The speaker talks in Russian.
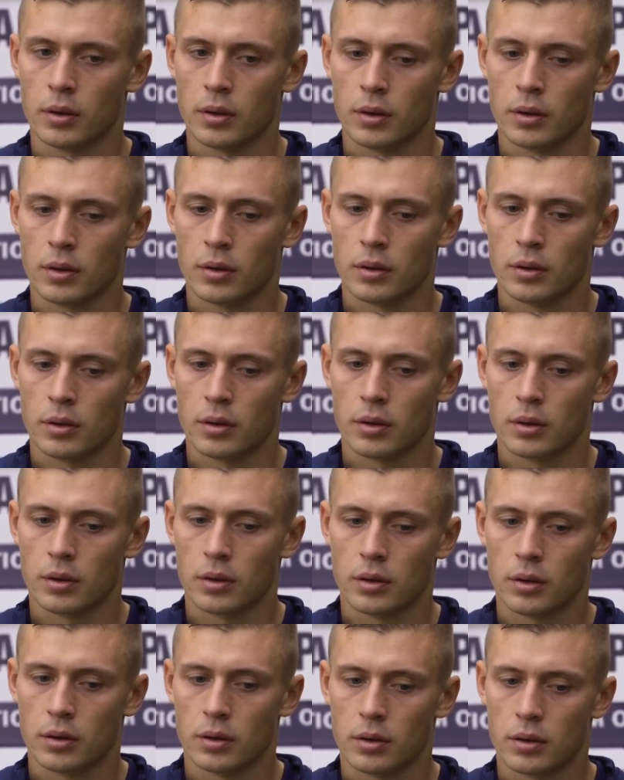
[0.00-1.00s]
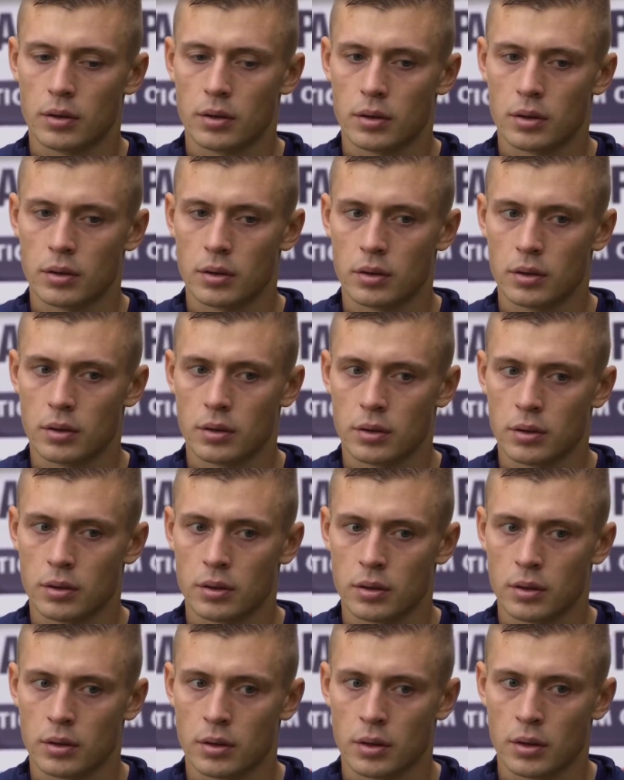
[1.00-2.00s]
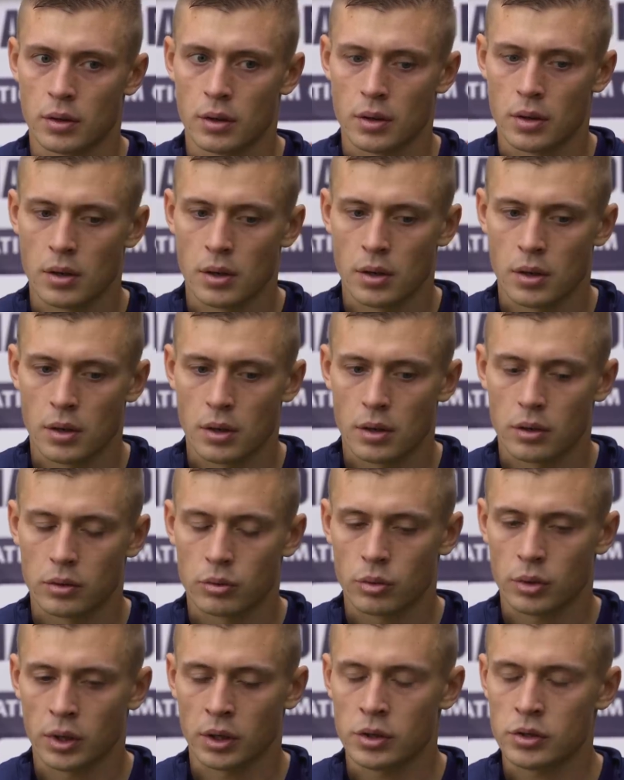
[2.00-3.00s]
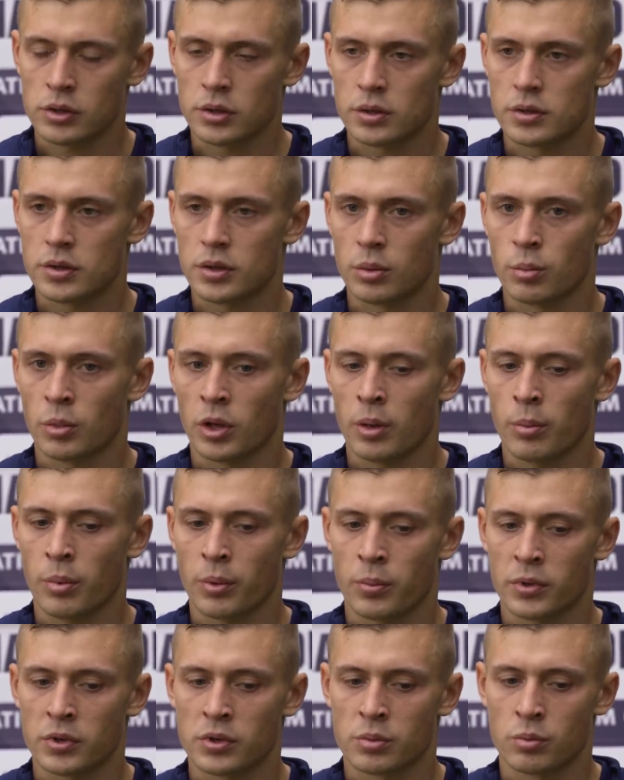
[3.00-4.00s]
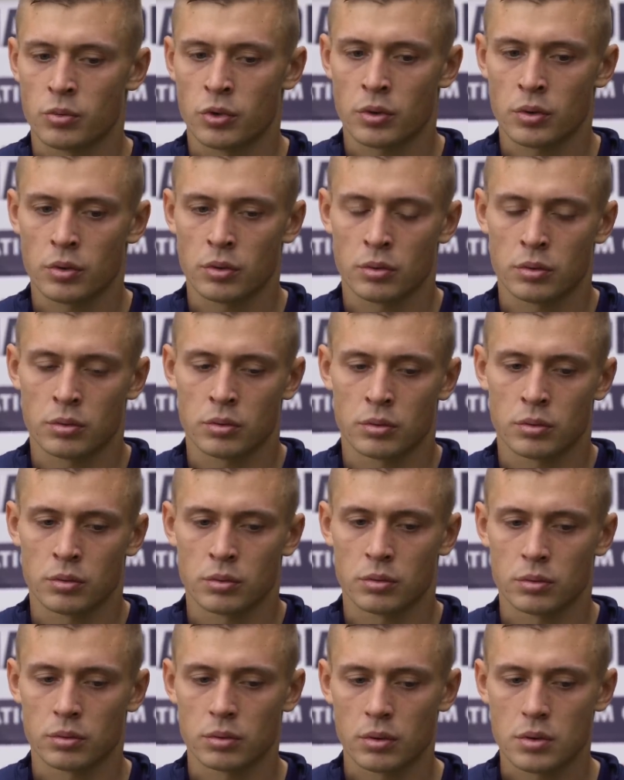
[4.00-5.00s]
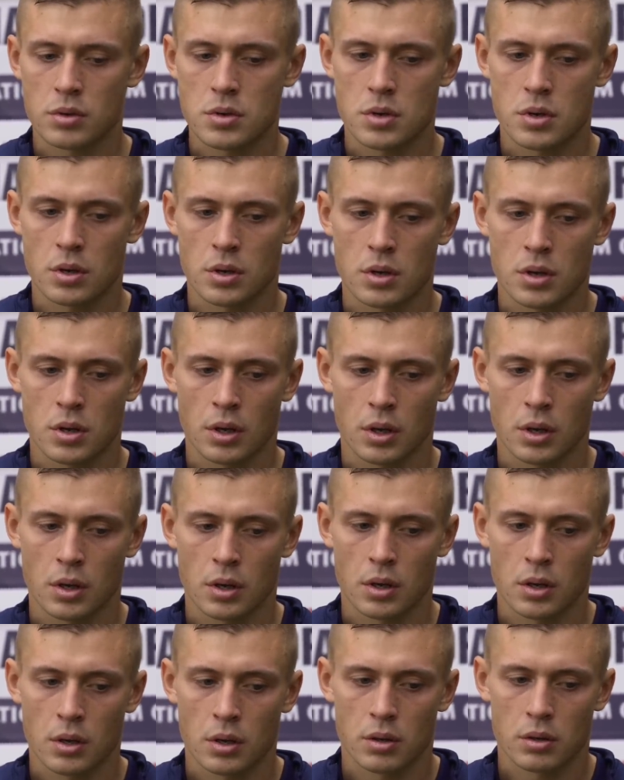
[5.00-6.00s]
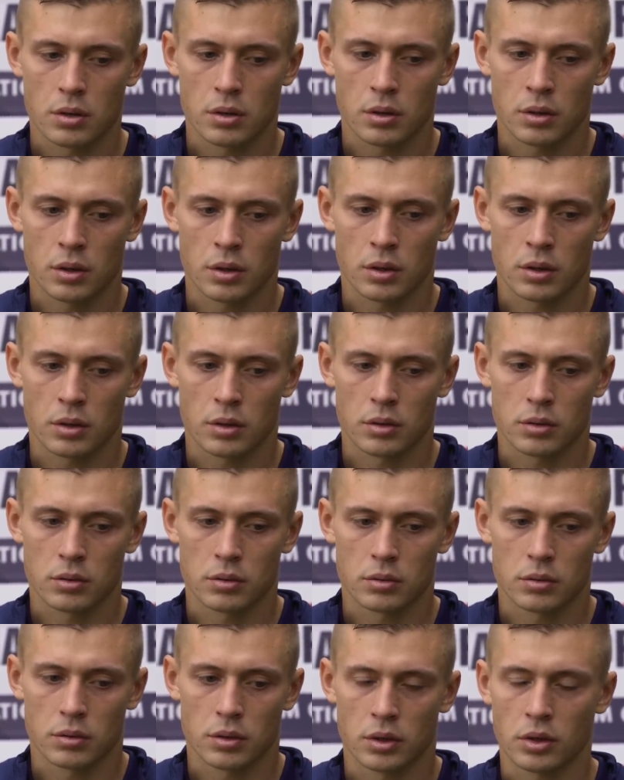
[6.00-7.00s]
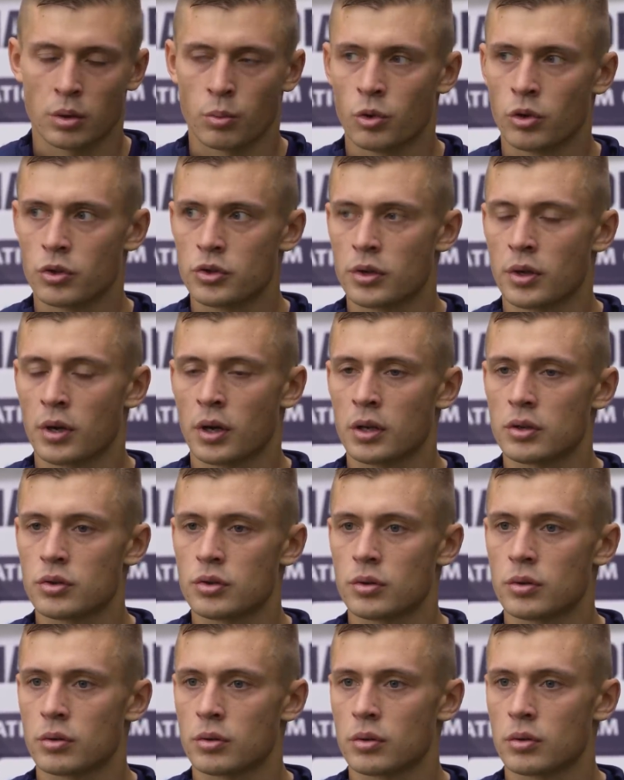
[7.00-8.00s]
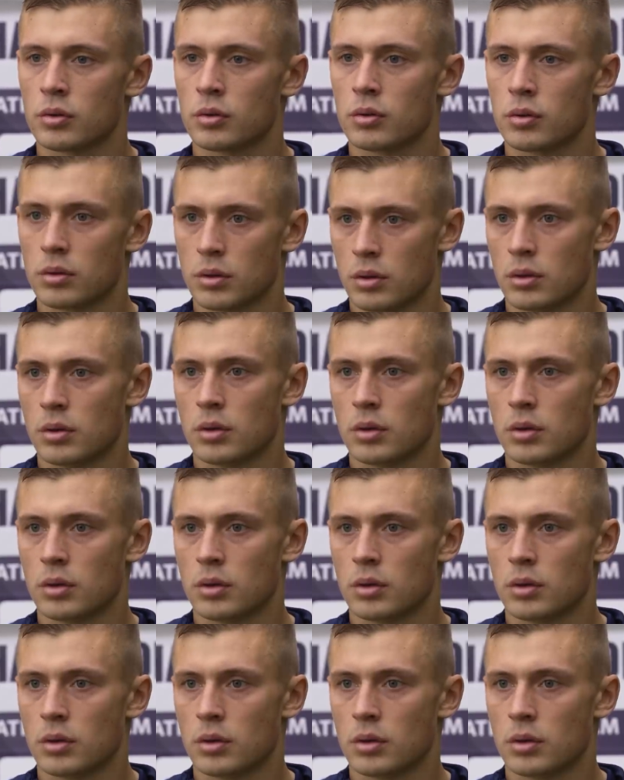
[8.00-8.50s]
или что-то стремился, прикладывал усилия? Ну, конечно, цель была попасть в сборную. Я этому очень рад, что